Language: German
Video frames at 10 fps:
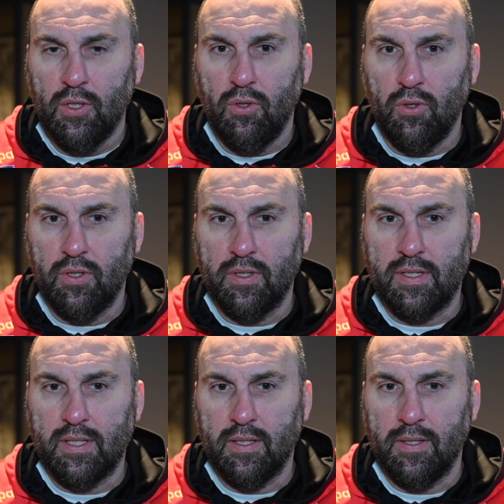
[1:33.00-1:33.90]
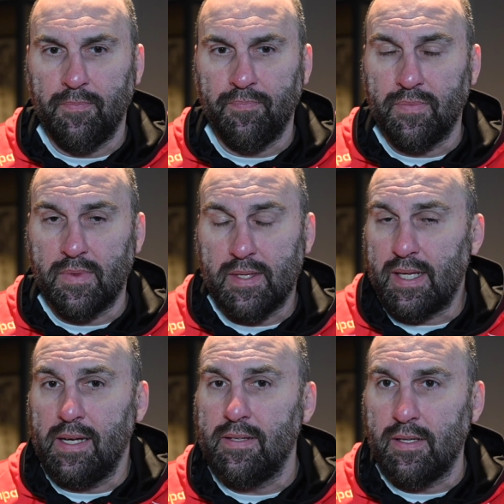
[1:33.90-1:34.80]
und ähm,
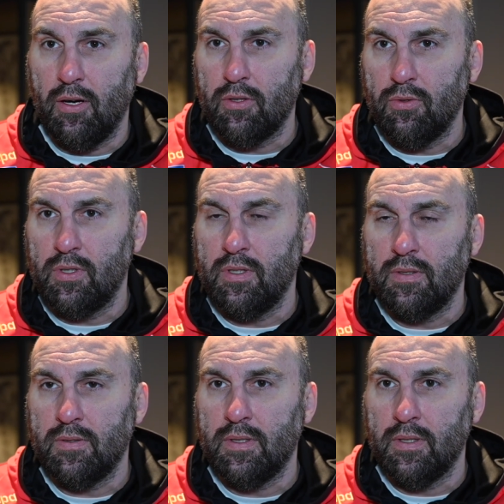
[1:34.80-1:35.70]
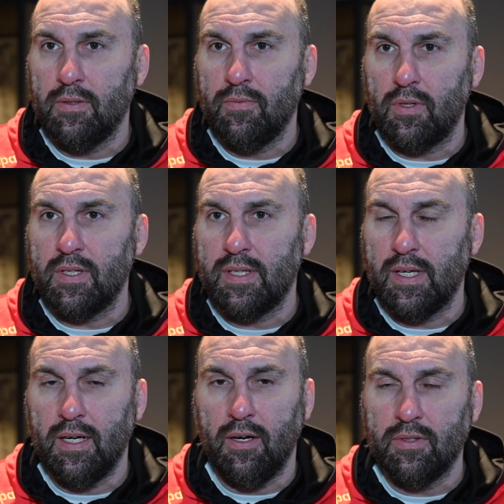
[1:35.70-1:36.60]
zeichnen sich auch durch eine äh, wirklich
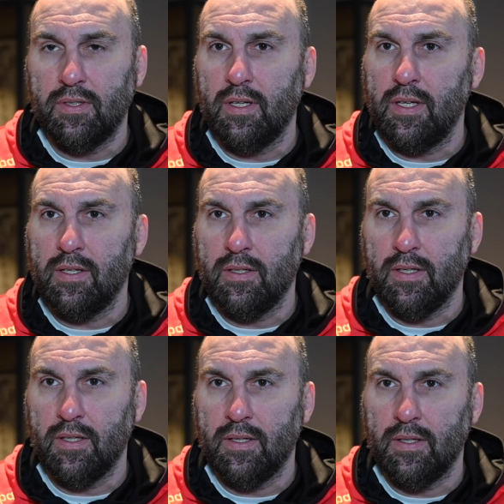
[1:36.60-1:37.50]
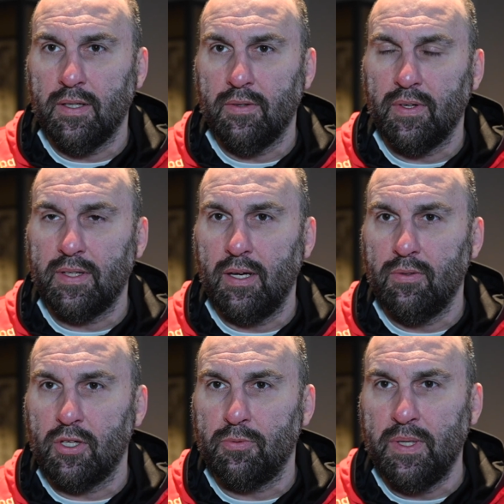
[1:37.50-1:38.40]
sehr ausgeglichene äh,
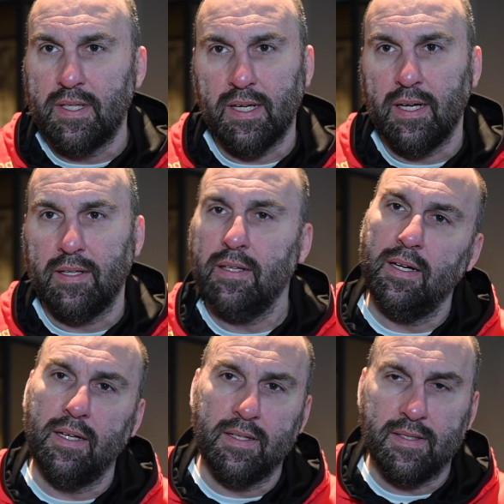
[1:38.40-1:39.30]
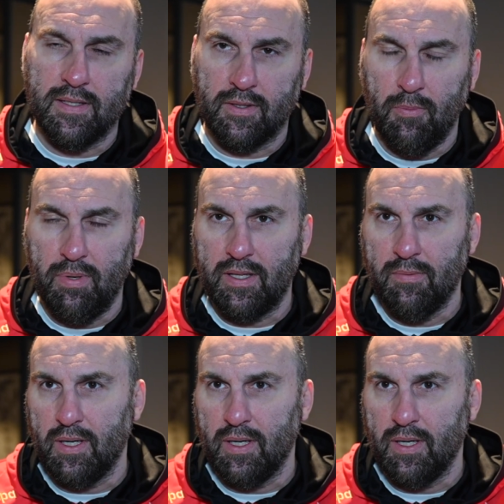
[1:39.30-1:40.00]
Verteilung der Spielzeiten als äh, komplette